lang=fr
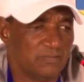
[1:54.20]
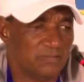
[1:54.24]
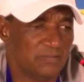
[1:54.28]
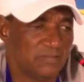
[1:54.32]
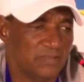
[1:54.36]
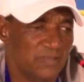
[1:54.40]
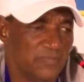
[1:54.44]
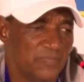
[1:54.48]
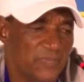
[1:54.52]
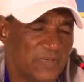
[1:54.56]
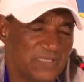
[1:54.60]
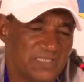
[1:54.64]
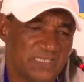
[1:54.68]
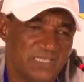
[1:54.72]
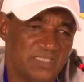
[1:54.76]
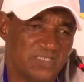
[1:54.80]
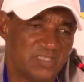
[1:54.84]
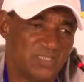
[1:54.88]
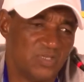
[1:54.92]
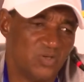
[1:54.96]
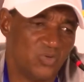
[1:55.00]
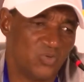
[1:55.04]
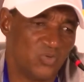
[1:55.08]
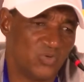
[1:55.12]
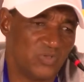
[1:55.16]
les passages
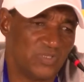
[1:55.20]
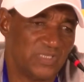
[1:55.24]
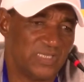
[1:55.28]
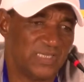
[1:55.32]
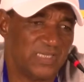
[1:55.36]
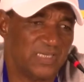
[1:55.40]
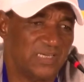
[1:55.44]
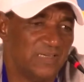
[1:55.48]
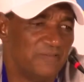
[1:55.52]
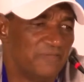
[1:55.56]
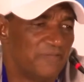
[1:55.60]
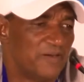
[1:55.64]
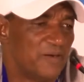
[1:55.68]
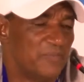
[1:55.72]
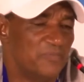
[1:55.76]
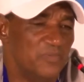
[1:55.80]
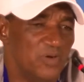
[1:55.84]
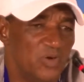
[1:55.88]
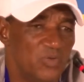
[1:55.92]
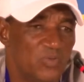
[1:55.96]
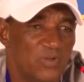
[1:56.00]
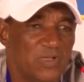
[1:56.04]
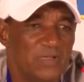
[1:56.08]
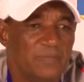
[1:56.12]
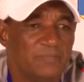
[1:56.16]
sur le côté, les frappes de
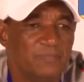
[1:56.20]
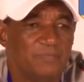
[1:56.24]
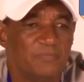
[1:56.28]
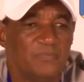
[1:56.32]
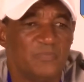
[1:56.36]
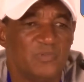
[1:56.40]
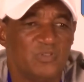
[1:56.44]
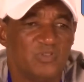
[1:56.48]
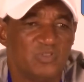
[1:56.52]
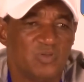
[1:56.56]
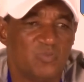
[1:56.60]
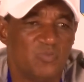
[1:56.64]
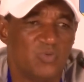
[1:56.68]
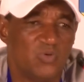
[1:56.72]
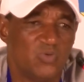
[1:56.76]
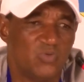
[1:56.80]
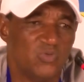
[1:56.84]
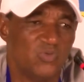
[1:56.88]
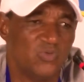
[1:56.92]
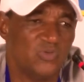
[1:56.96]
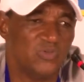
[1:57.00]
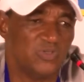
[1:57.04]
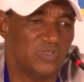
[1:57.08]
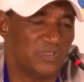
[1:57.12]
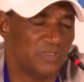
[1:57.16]
loin. Nous avons
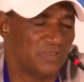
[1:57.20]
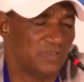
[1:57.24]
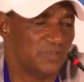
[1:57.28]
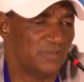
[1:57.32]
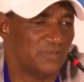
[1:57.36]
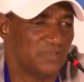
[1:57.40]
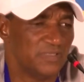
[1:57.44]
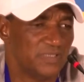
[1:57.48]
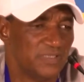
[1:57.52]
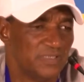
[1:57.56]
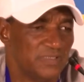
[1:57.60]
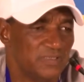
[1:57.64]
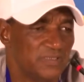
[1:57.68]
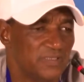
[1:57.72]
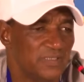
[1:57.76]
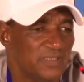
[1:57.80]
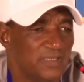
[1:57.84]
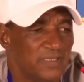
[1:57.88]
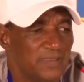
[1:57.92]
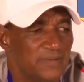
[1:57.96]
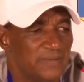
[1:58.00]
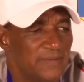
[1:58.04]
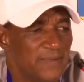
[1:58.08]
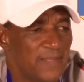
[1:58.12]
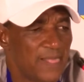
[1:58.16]
beaucoup
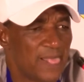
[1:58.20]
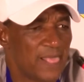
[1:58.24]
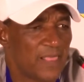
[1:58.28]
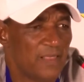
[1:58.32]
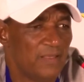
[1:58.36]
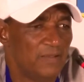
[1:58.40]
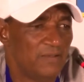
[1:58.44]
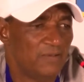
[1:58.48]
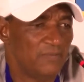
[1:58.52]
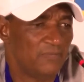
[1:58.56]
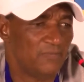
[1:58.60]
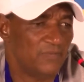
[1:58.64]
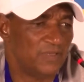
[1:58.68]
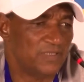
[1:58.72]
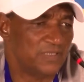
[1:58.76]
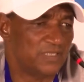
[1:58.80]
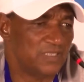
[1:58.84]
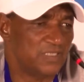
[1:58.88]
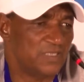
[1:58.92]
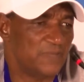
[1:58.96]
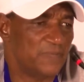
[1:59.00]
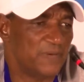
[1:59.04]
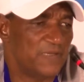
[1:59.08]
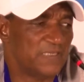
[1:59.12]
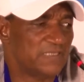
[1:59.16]
gêné. Parce
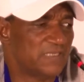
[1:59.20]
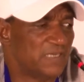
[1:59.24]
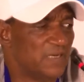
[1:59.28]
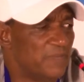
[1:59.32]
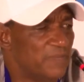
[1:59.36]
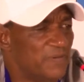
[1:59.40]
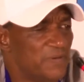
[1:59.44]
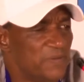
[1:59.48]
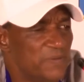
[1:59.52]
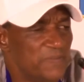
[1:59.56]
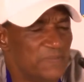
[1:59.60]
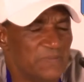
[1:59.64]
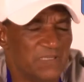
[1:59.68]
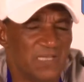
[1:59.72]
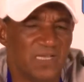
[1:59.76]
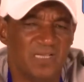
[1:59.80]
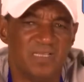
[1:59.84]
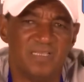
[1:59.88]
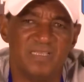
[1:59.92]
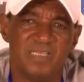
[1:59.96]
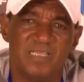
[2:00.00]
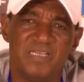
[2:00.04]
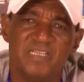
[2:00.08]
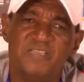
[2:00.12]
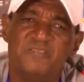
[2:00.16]
je pense que la première mi-temps a
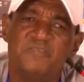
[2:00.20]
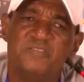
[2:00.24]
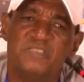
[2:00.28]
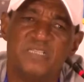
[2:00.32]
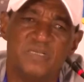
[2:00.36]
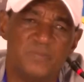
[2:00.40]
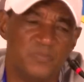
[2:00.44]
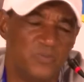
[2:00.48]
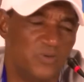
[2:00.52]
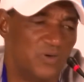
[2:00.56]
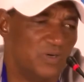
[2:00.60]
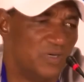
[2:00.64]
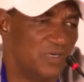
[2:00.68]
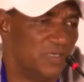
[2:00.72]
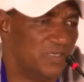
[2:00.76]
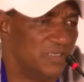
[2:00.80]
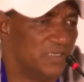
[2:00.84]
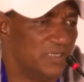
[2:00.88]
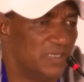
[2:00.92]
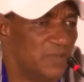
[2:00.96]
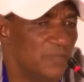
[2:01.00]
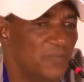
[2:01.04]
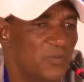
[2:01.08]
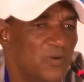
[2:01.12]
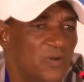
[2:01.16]
été difficile pour euh,
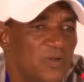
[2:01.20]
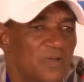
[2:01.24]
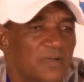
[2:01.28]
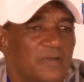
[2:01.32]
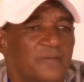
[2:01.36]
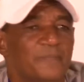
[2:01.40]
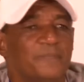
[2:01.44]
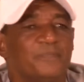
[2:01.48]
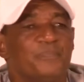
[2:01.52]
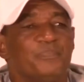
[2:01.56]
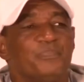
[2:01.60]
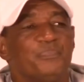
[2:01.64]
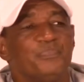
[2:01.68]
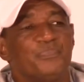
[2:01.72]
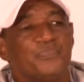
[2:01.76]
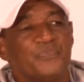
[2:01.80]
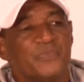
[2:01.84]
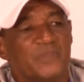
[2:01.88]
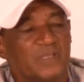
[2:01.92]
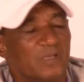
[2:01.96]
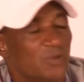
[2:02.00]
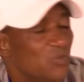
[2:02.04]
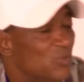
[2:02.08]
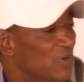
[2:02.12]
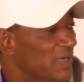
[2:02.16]
l'équipe euh,
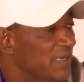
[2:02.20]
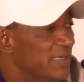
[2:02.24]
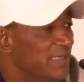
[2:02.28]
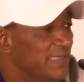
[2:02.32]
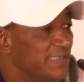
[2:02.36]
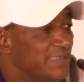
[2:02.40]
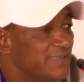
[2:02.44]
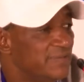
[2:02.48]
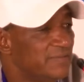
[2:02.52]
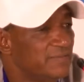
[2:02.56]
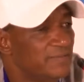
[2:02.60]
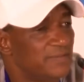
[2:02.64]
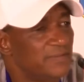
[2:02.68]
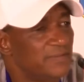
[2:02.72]
rwandaise.